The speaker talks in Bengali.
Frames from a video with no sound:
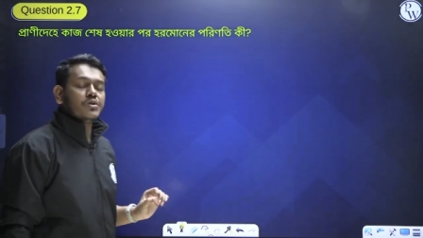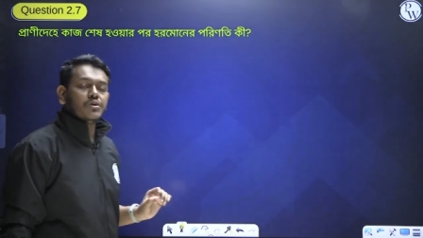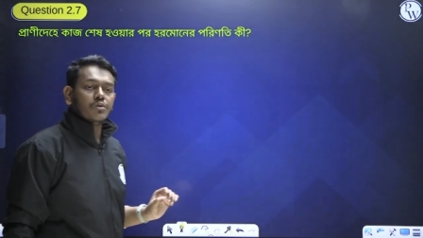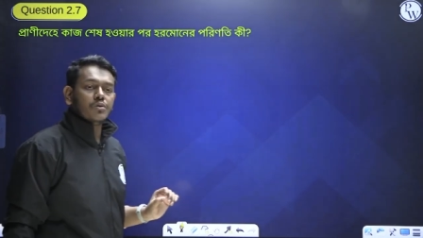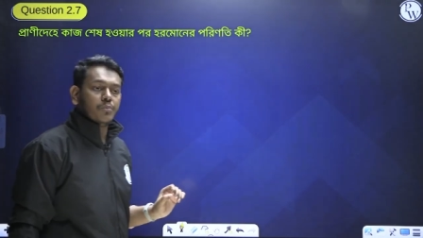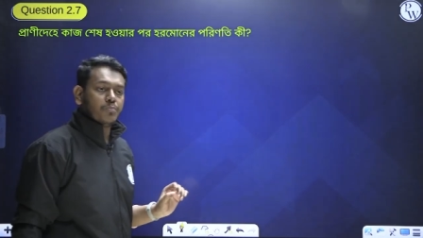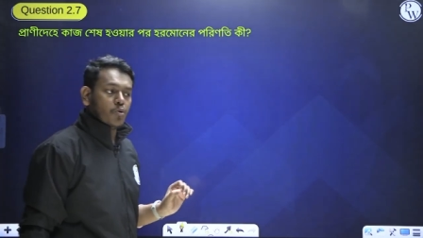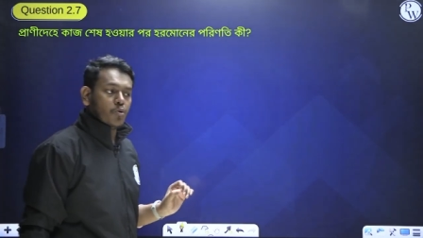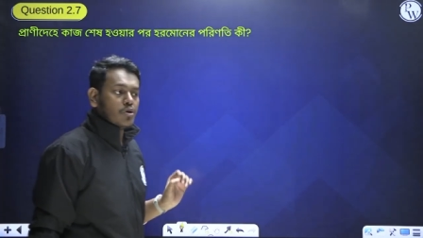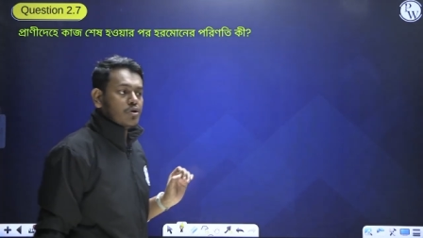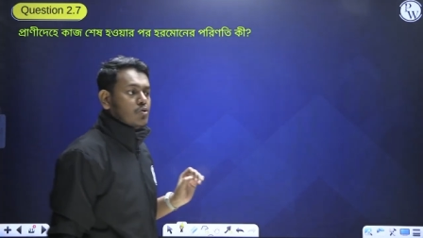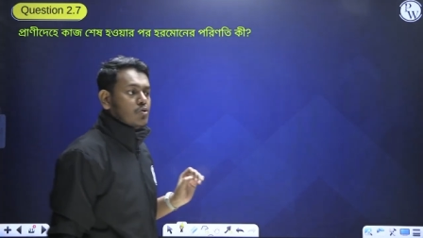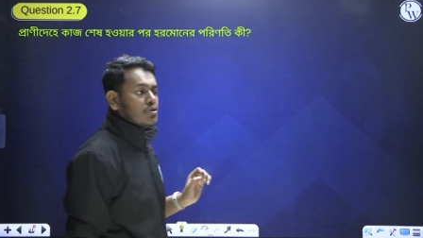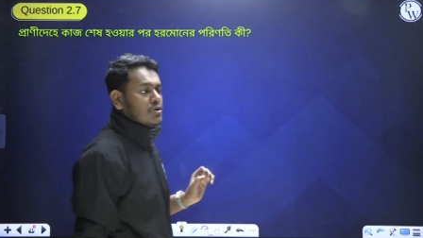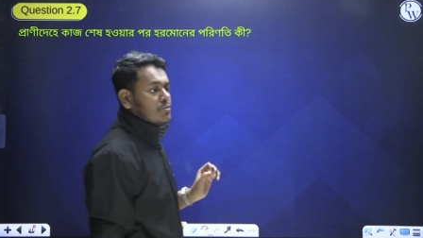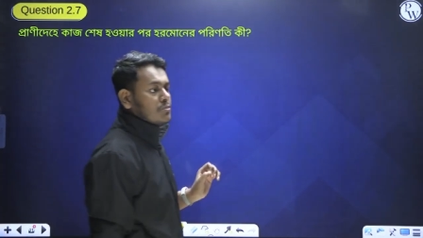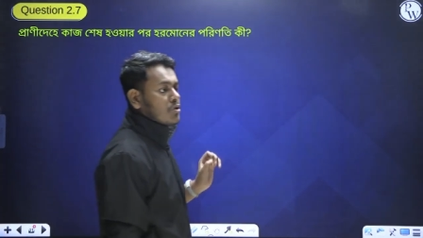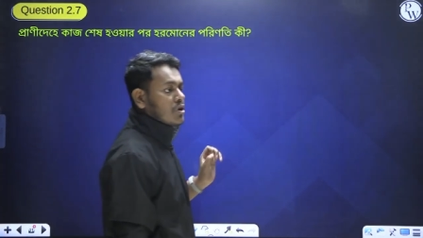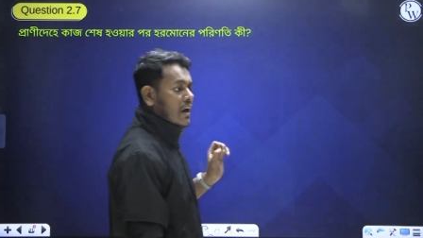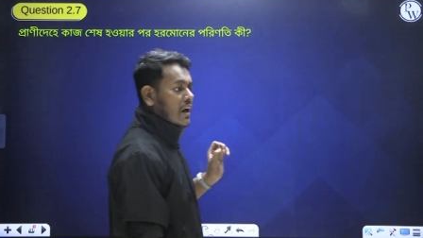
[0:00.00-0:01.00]
পরিণতি
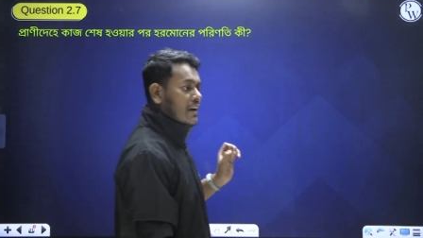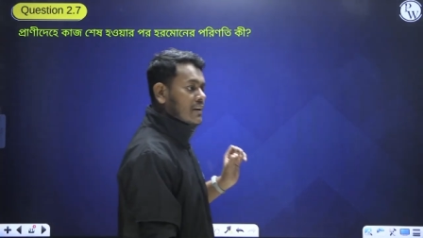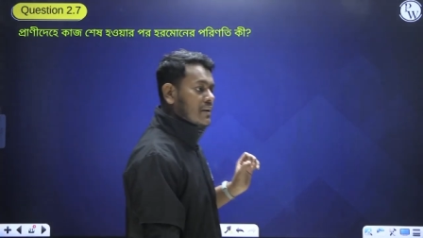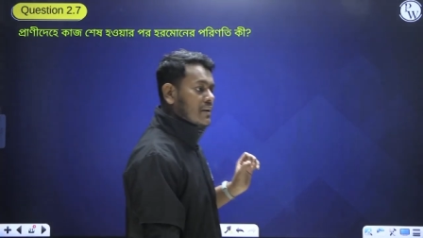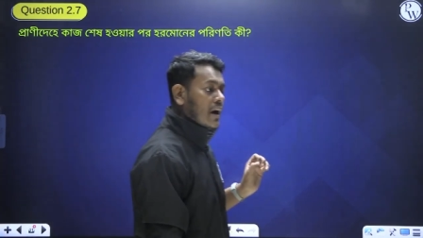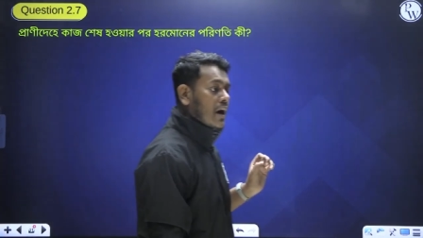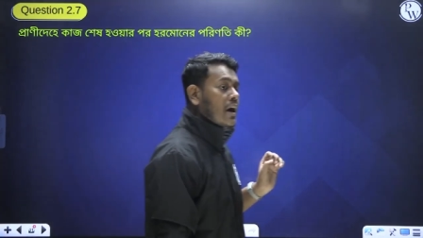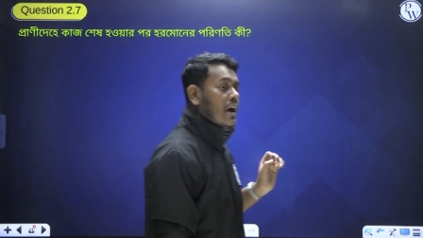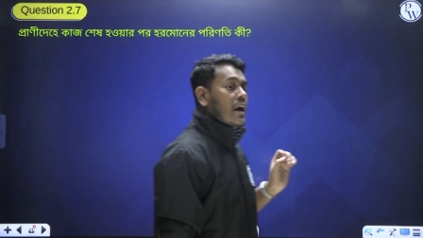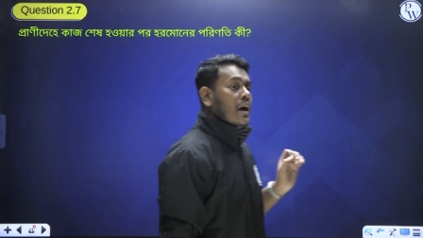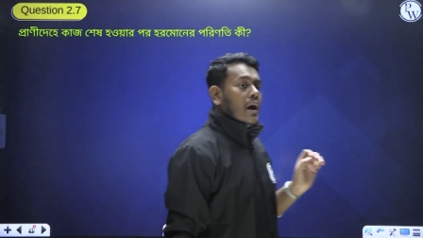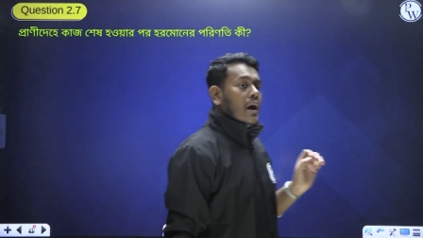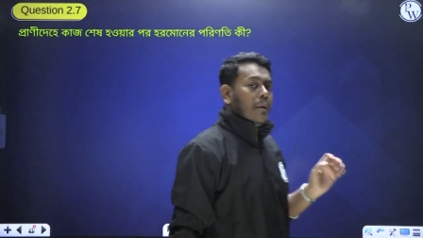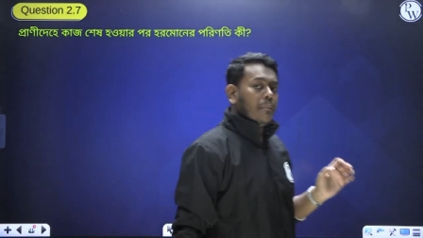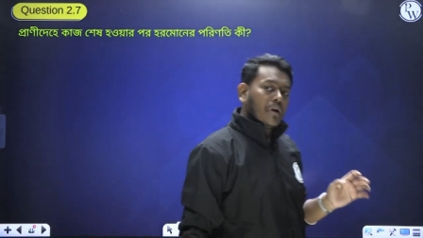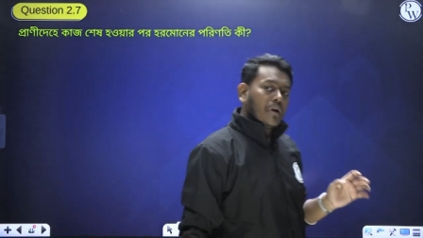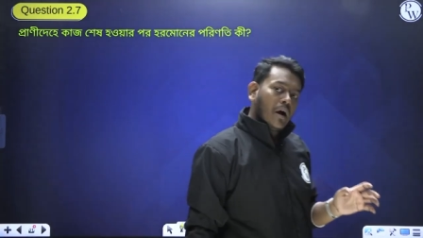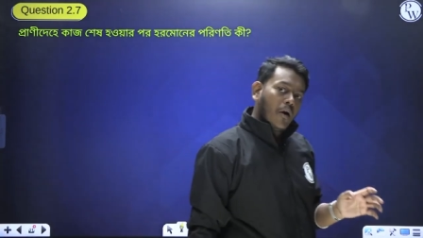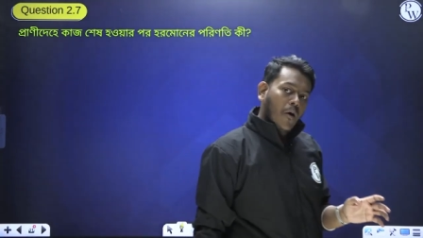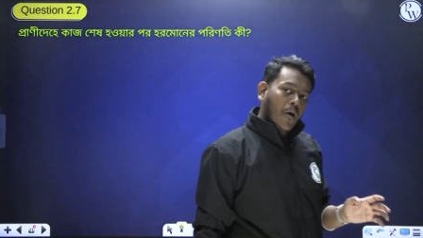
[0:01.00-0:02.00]
বলে একটা আমরা
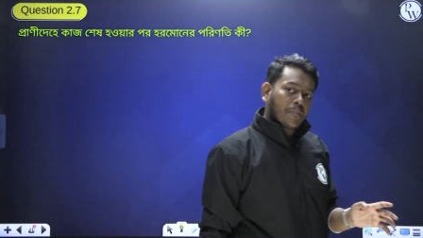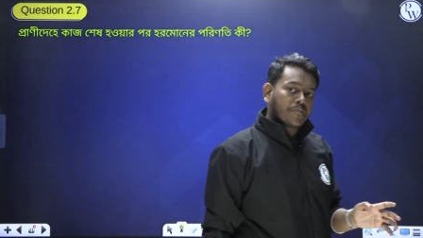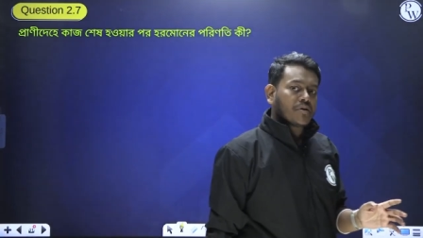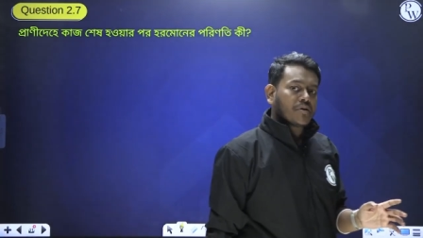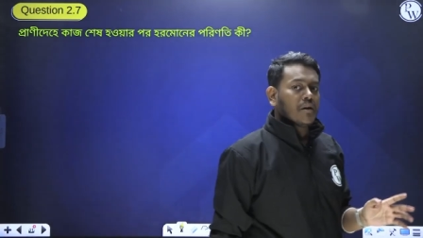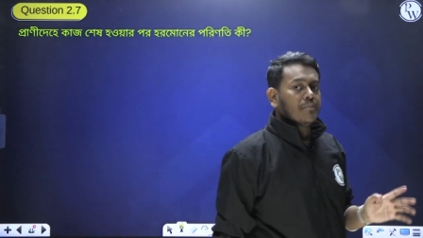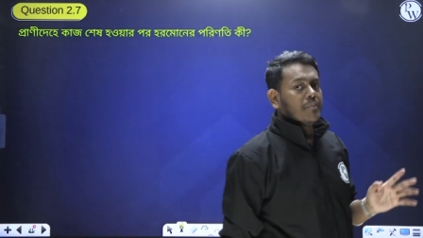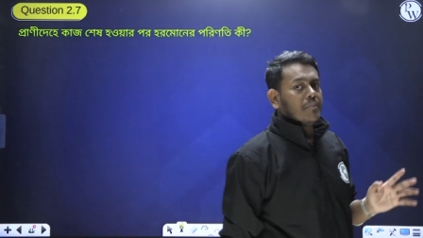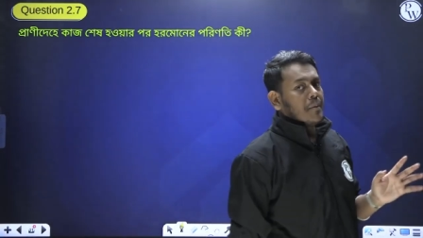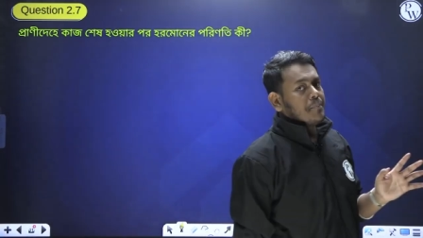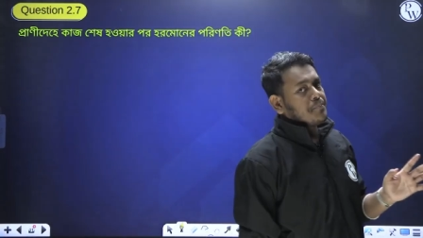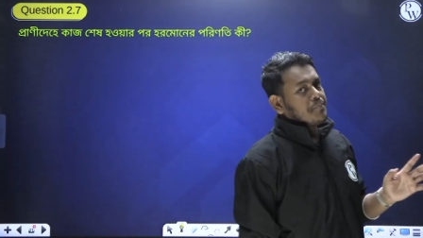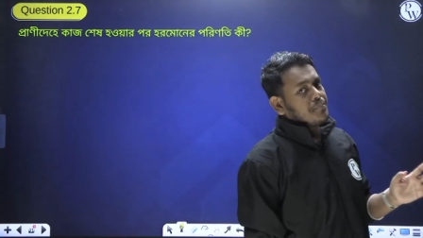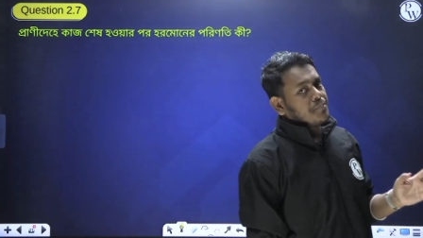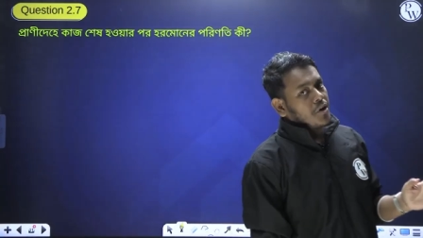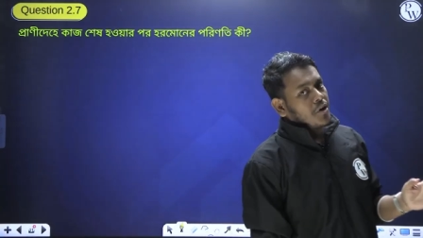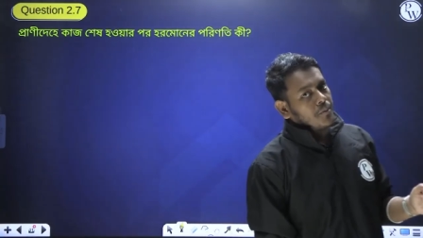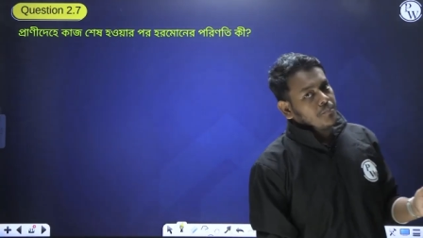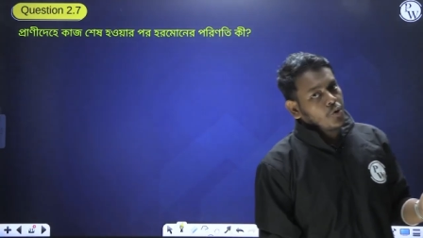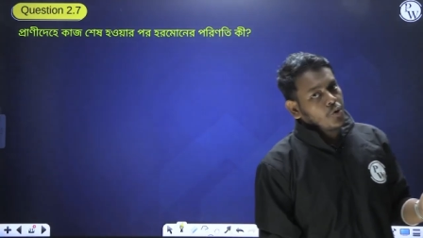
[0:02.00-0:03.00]
অপশান বা
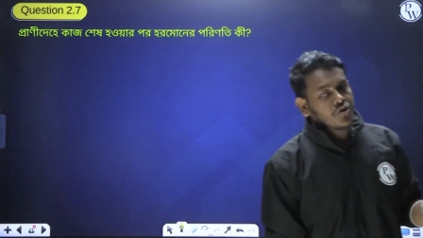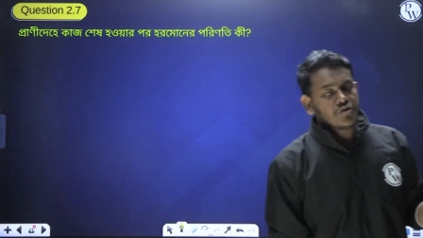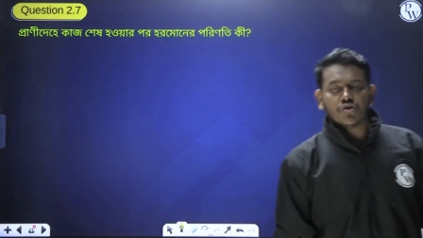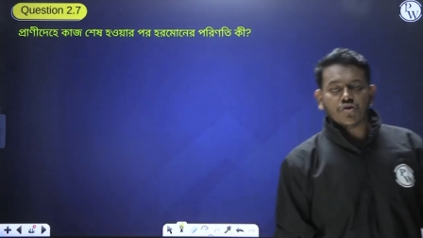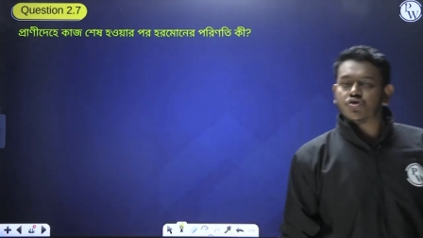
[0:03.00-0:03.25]
বৈশিষ্ট্য